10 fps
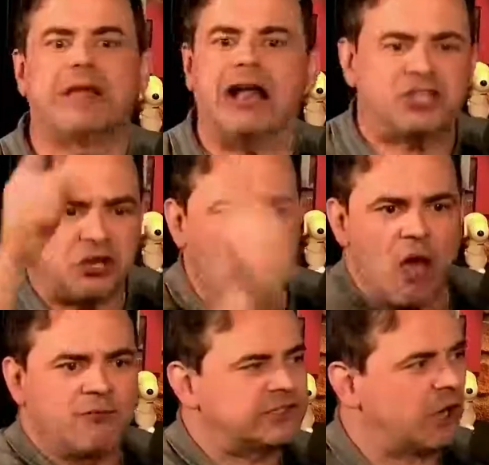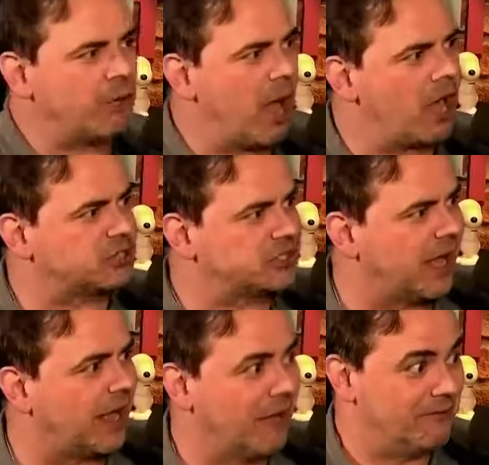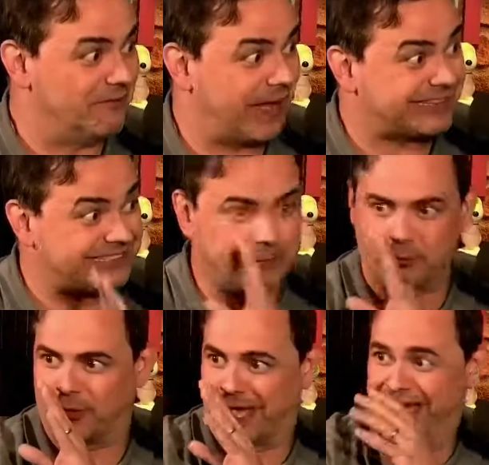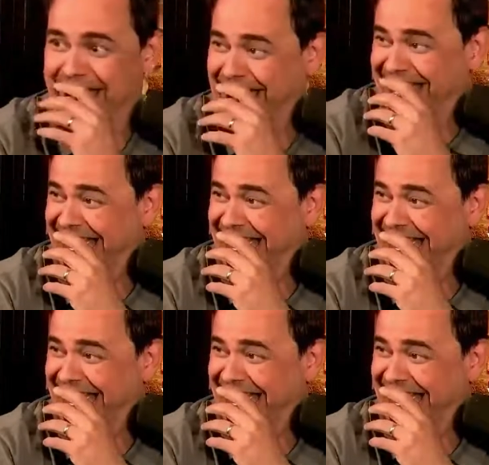dá tá. de novo, seu bosta! Assim pro cara. Ele com a